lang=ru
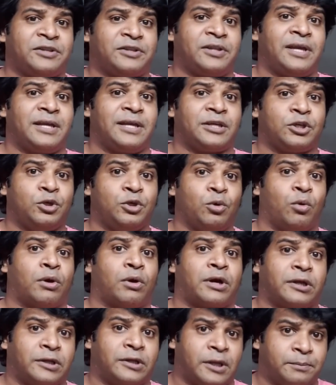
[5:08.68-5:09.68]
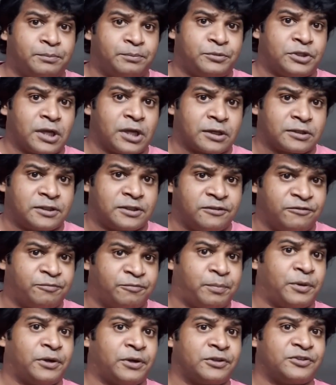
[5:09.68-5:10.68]
то, как ваш разум обусловлен,
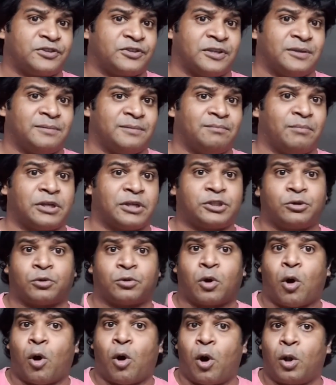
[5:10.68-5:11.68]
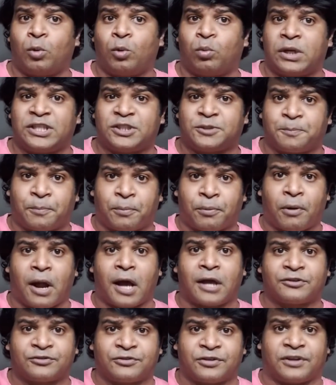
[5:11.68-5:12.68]
так он изменяет
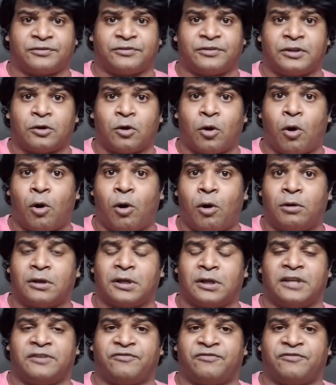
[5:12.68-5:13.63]
информацию, которую вы видите